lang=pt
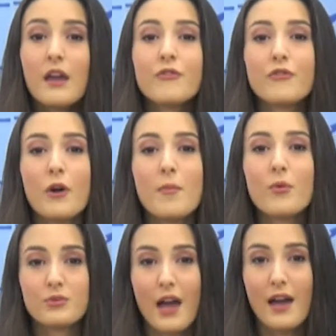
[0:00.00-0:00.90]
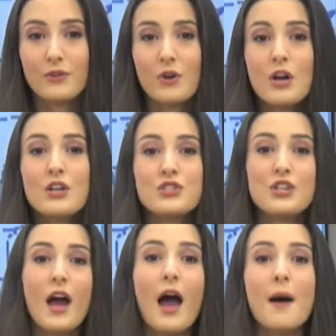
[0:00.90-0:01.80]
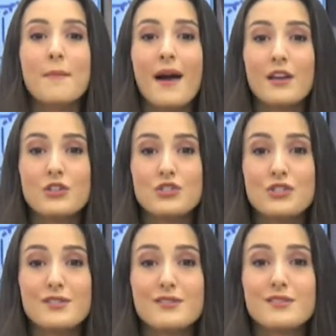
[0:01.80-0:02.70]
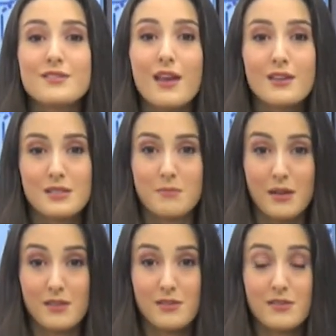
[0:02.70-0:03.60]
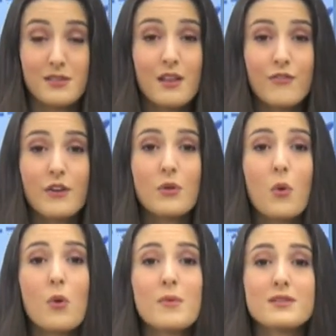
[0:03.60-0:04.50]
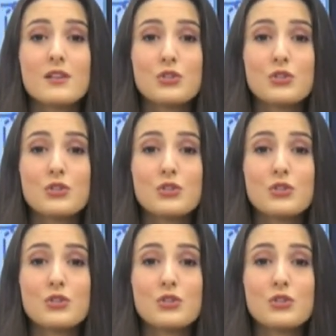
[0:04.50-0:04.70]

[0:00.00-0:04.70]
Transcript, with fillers: e foi montado já há mais de seis meses e tem feito algumas